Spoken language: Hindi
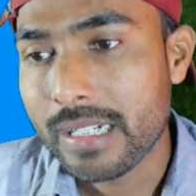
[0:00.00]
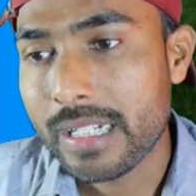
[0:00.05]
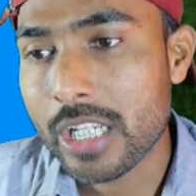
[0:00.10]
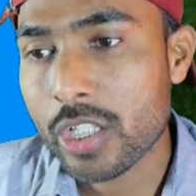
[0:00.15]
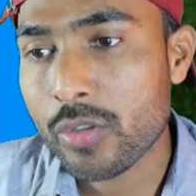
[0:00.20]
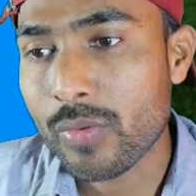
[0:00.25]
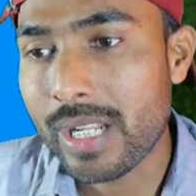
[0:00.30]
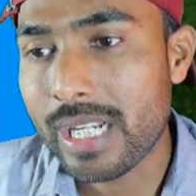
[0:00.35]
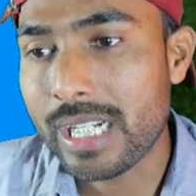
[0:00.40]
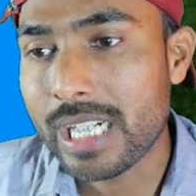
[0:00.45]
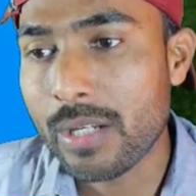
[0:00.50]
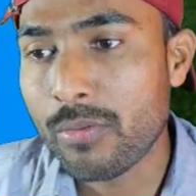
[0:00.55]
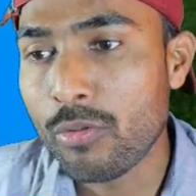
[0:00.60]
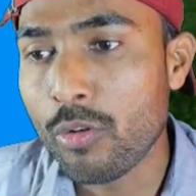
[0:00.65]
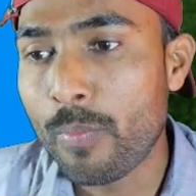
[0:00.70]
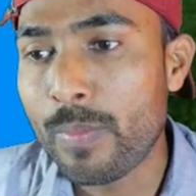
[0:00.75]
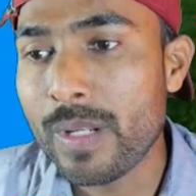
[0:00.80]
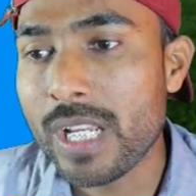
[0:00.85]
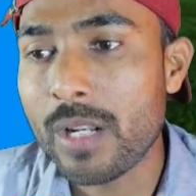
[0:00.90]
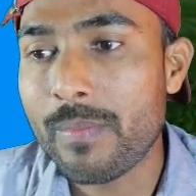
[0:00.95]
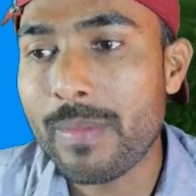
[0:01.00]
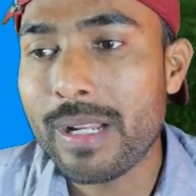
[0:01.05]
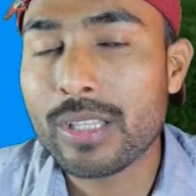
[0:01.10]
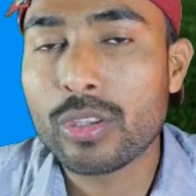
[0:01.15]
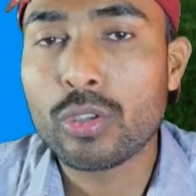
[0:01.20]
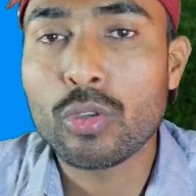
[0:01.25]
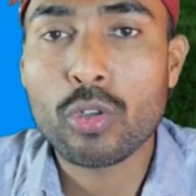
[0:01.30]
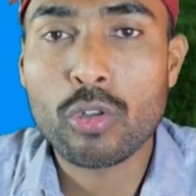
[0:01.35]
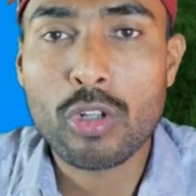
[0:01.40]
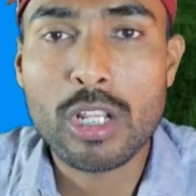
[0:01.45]
कि इस वाले डब्ल्यू
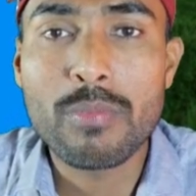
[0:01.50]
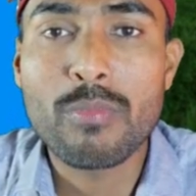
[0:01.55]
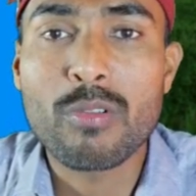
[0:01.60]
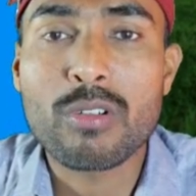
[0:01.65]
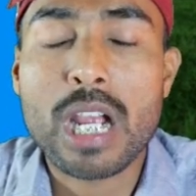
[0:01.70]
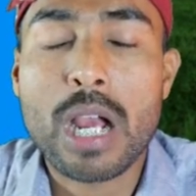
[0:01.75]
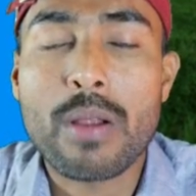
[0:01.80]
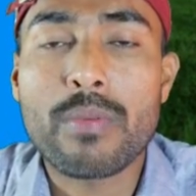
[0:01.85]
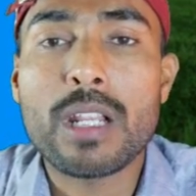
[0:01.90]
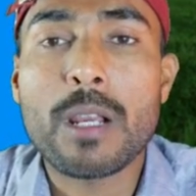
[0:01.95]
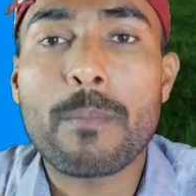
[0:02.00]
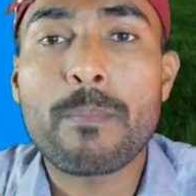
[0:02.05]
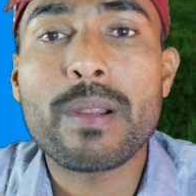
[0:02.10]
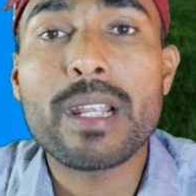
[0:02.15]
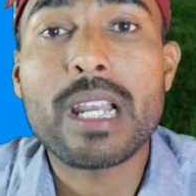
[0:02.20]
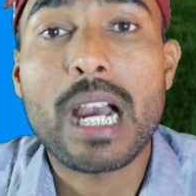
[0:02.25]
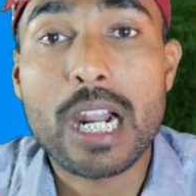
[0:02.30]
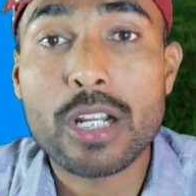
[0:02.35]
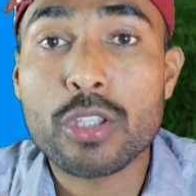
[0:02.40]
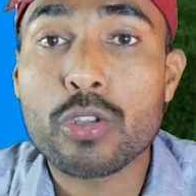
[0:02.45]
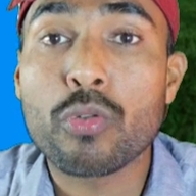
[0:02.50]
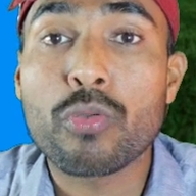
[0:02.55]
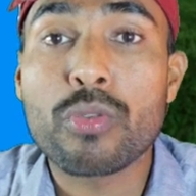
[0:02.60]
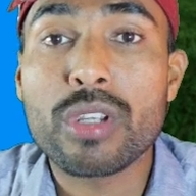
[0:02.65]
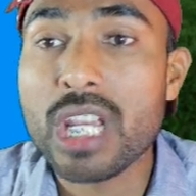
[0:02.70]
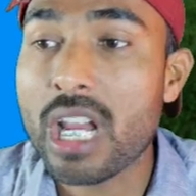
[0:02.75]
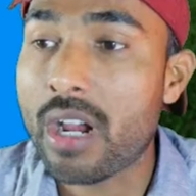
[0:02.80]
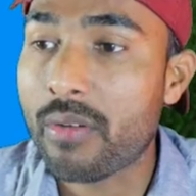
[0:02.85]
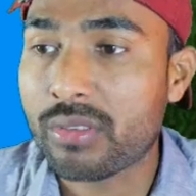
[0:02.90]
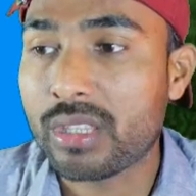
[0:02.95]
में दोनों ही मुकाबले अपने हार
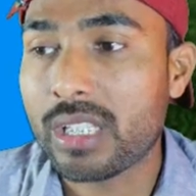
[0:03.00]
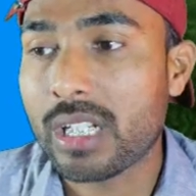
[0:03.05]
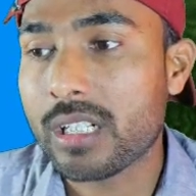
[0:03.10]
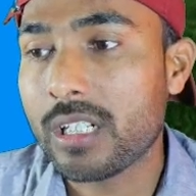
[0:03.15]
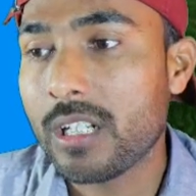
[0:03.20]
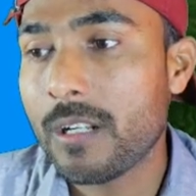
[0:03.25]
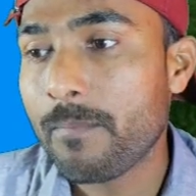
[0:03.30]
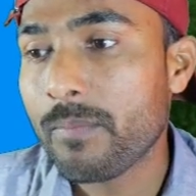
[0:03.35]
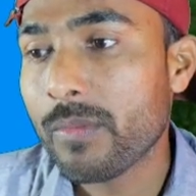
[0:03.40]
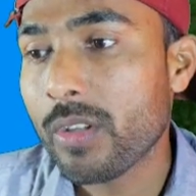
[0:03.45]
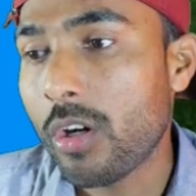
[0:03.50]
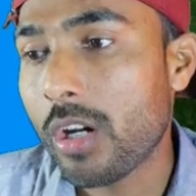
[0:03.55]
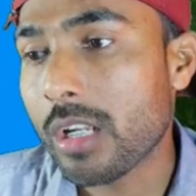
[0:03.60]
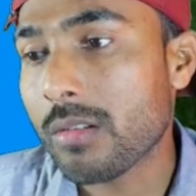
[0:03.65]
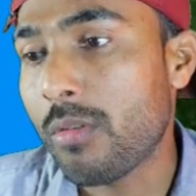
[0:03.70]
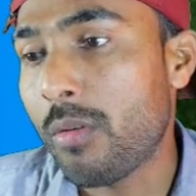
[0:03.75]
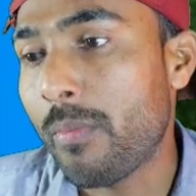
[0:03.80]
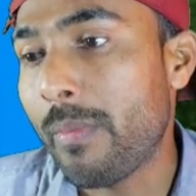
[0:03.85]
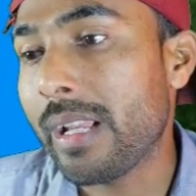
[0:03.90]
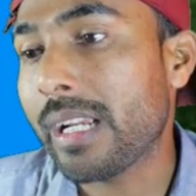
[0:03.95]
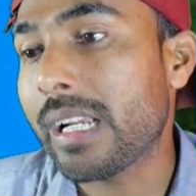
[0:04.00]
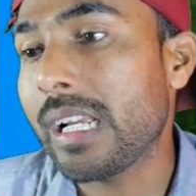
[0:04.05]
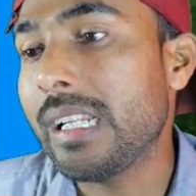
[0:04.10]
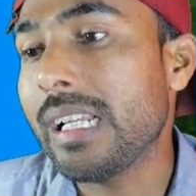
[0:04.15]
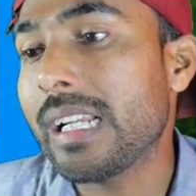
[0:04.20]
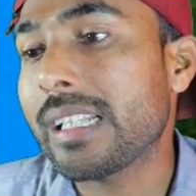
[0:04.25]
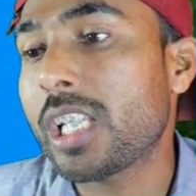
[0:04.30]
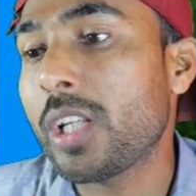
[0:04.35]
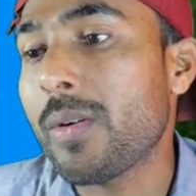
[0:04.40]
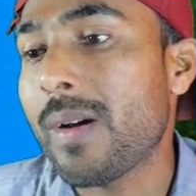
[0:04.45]
चुकी है अब तक और मुंबई के
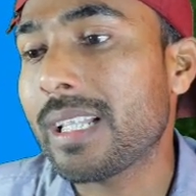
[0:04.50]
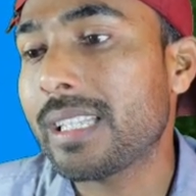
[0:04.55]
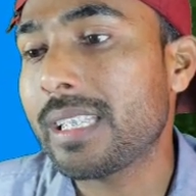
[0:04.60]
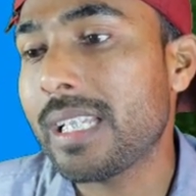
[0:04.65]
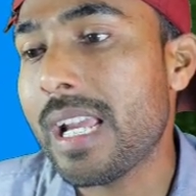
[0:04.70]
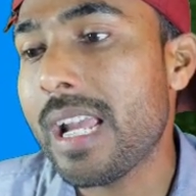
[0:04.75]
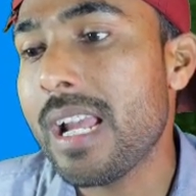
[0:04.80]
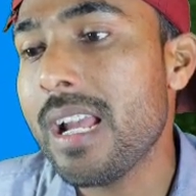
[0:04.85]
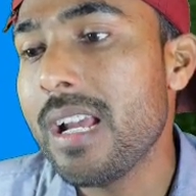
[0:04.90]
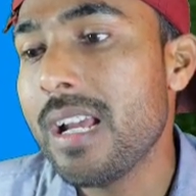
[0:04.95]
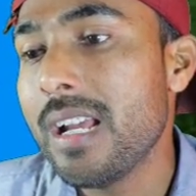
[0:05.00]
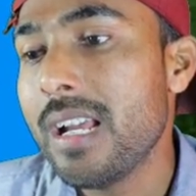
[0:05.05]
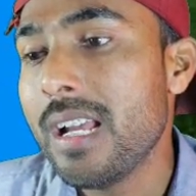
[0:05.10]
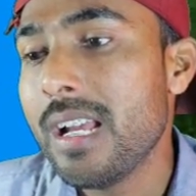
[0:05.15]
लिए अच्छी बात यह है